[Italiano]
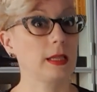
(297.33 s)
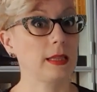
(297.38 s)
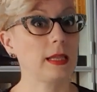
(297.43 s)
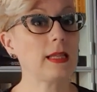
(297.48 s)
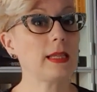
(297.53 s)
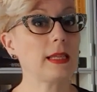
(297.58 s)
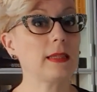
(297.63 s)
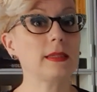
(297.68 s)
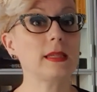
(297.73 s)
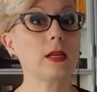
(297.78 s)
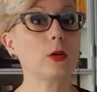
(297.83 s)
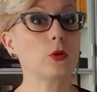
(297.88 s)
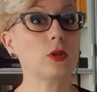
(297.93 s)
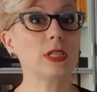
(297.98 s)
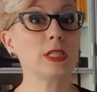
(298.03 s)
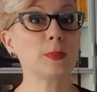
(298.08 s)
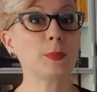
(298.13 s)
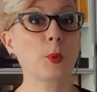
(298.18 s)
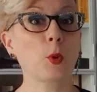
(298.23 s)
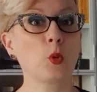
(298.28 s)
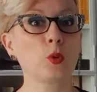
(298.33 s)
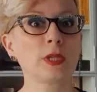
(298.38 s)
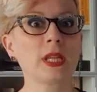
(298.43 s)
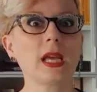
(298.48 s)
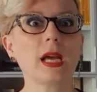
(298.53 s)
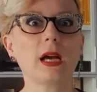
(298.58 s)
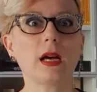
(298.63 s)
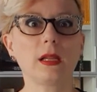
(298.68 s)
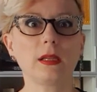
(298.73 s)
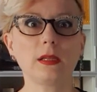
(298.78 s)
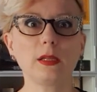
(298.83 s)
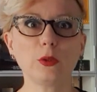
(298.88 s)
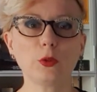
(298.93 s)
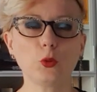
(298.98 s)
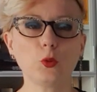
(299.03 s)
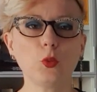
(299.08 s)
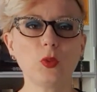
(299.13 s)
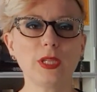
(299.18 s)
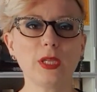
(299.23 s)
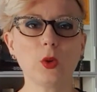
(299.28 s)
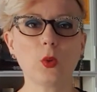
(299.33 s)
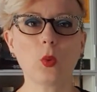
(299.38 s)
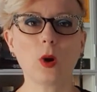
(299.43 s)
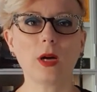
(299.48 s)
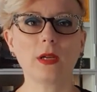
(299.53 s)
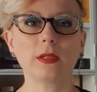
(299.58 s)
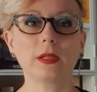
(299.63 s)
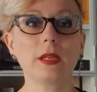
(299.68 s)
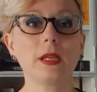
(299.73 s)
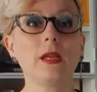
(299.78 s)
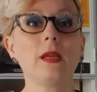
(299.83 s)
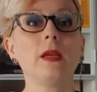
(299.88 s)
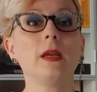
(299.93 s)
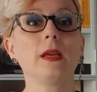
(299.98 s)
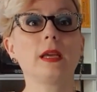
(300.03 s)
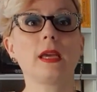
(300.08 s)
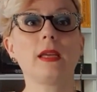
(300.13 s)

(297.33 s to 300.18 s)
La lettera corrisponde al 2 di quadri,